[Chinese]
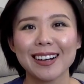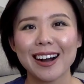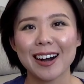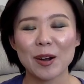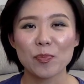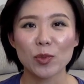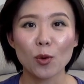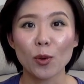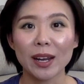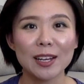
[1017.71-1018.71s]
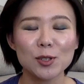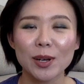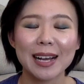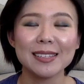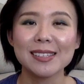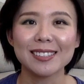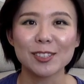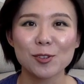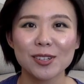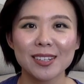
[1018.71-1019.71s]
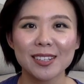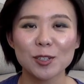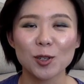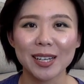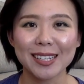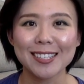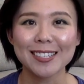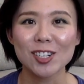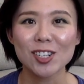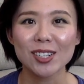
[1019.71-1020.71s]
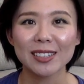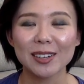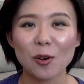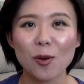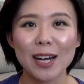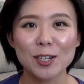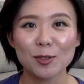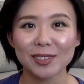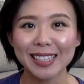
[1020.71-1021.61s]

啊，回来就赶紧就是各种给自己折腾画这种